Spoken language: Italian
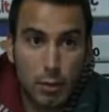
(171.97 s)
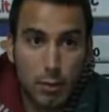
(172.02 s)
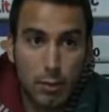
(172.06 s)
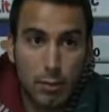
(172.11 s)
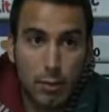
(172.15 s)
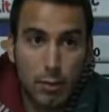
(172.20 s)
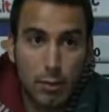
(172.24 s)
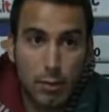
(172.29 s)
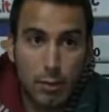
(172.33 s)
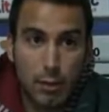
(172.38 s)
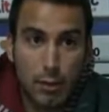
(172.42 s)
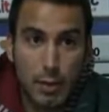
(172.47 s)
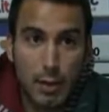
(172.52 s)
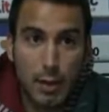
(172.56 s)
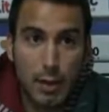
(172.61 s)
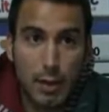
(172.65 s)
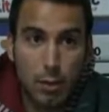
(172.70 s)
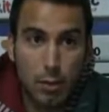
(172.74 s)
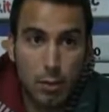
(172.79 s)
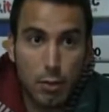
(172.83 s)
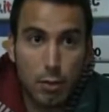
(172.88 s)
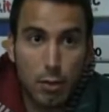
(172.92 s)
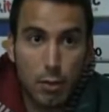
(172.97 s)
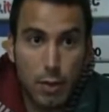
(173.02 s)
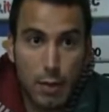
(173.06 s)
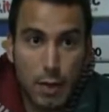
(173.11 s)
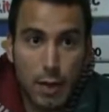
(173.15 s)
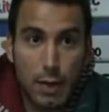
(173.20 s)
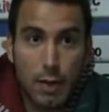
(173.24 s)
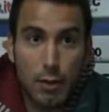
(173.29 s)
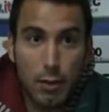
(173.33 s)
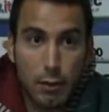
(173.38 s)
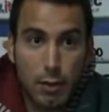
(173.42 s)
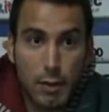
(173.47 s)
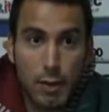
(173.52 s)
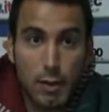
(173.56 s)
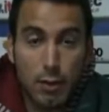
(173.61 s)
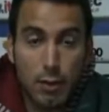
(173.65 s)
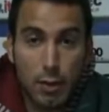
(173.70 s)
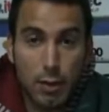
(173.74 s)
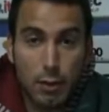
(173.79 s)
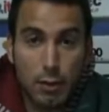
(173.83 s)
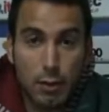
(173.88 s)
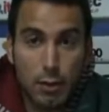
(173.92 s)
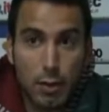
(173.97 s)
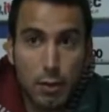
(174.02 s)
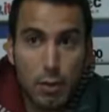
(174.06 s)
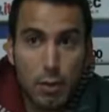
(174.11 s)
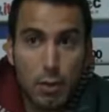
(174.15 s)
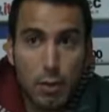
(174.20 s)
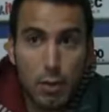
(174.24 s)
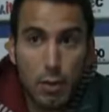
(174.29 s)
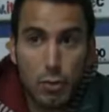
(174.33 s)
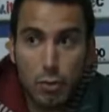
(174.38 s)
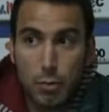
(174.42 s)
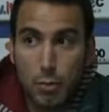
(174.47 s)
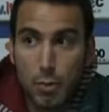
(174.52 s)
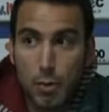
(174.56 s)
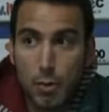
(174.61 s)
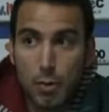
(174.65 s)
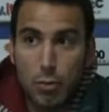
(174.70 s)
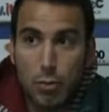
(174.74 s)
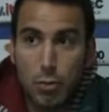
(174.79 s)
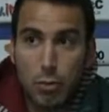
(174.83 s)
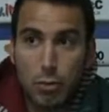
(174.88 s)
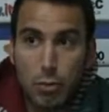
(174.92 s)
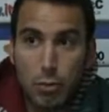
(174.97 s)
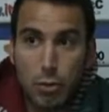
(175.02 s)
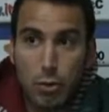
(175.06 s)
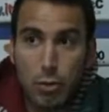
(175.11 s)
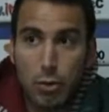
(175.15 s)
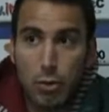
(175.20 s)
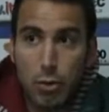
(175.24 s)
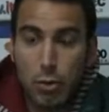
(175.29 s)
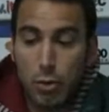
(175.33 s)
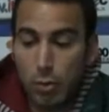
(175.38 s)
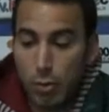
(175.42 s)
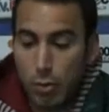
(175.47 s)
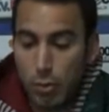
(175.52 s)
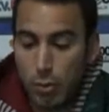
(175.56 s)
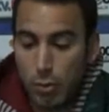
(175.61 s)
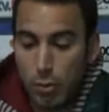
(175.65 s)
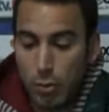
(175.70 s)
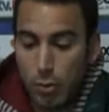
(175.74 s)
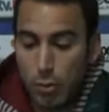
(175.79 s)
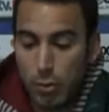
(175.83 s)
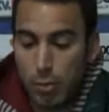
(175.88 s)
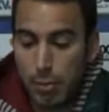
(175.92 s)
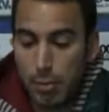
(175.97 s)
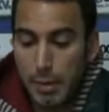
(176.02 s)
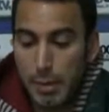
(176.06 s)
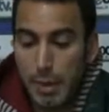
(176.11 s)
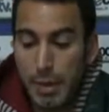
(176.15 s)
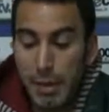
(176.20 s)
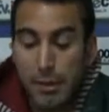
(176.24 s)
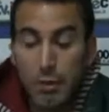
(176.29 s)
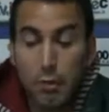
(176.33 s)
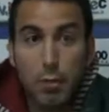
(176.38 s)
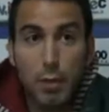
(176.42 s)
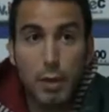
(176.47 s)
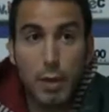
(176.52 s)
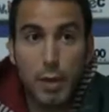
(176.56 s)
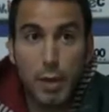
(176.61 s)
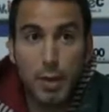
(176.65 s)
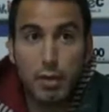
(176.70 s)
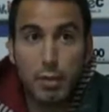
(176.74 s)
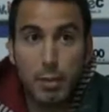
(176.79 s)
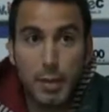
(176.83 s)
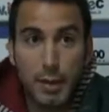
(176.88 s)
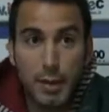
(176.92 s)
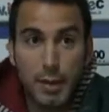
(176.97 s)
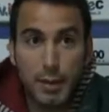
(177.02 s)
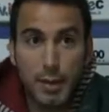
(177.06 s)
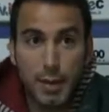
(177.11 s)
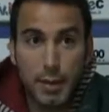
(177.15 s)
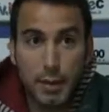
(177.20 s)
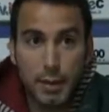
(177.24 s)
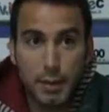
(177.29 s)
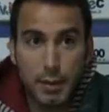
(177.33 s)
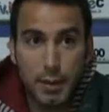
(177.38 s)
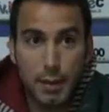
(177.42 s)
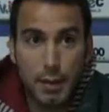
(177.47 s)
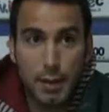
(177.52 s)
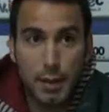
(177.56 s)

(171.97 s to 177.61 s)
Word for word: fanno, creano tante occasioni da gol e soprattutto sono bravi sui calci piazzati.